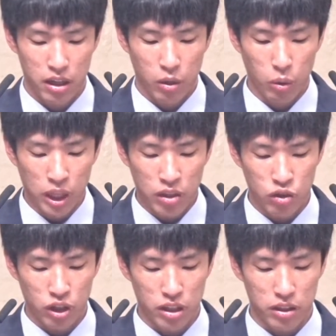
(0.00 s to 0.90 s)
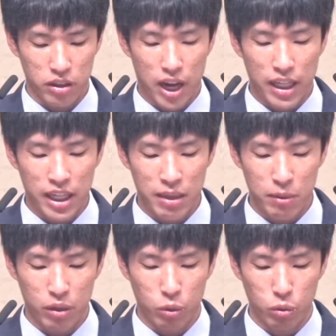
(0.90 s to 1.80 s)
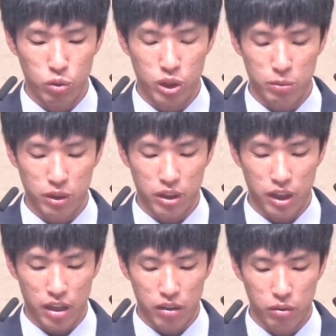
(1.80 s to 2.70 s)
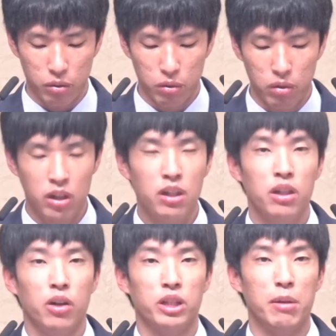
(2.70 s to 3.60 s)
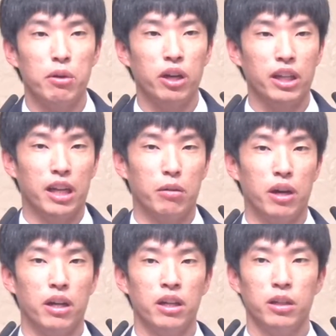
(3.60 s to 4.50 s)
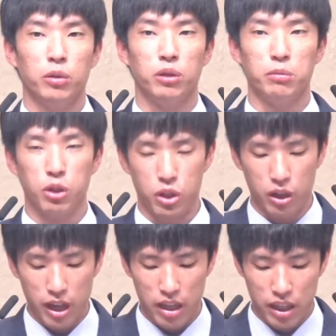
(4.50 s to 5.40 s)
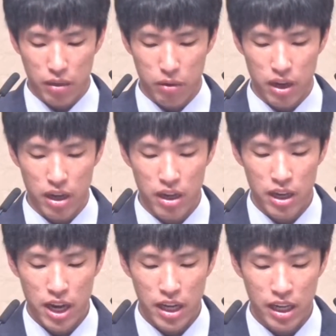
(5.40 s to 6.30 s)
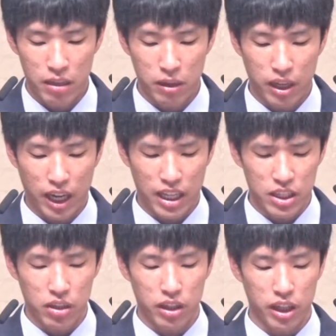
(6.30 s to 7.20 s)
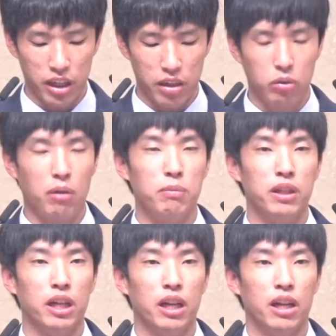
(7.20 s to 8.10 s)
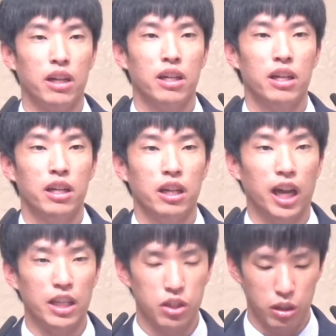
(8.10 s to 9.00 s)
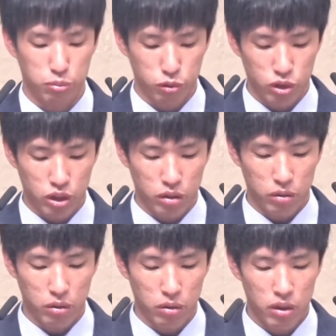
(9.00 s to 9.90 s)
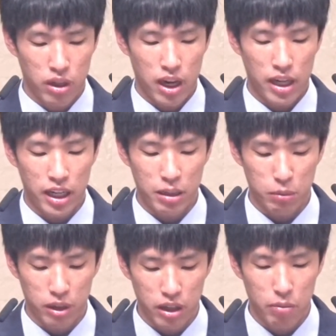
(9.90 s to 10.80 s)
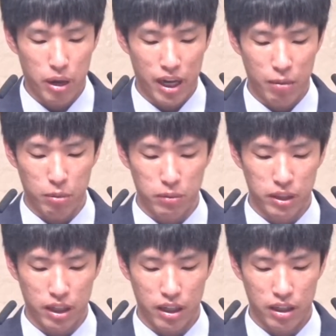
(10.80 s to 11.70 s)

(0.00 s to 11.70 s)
고난 중에서 하나님의 도우심을 기다리고 어, 새벽에 나와 또 금요 철야에 나와 하나님께 간절하게 기도합니다. 간절히 부르짖고 하나님을 바라봅니다.